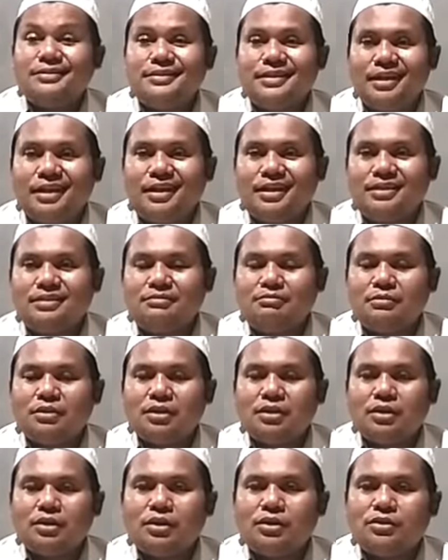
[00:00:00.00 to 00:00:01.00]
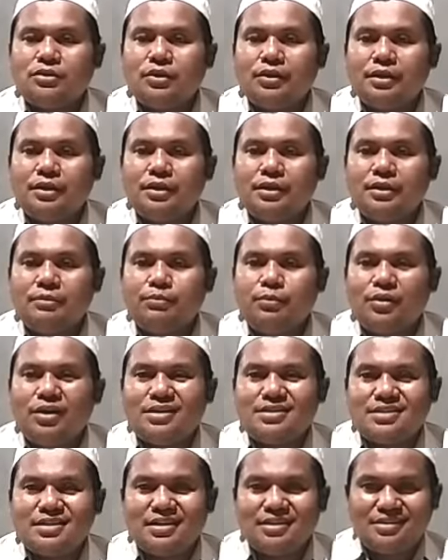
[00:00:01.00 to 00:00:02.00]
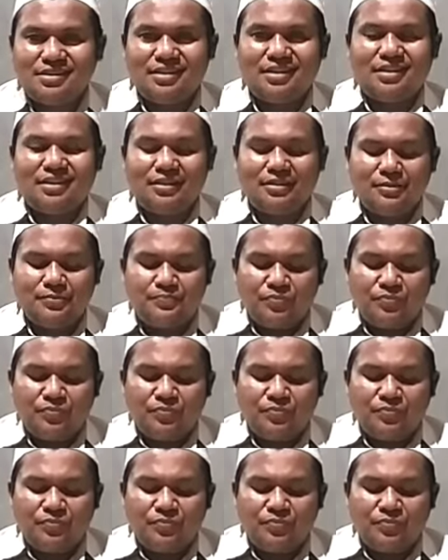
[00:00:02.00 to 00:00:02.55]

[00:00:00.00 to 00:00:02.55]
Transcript: dan mengkodoi puasanya.